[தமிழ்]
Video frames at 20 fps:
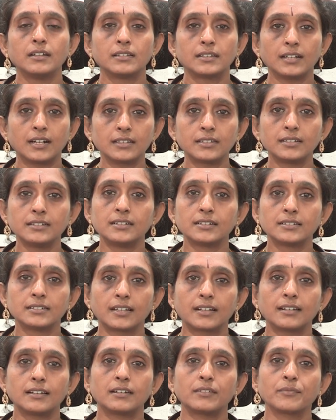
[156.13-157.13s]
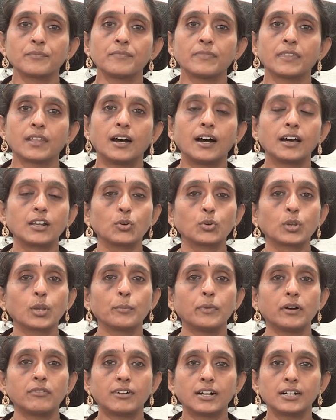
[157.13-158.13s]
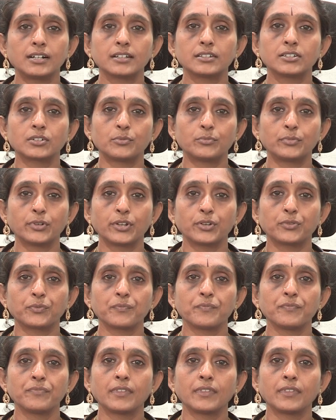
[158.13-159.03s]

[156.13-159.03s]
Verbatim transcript: தடுத்து நிறுத்திக்கலாம் ஆரோக்கியமாக வாழறதுக்கு முடியும்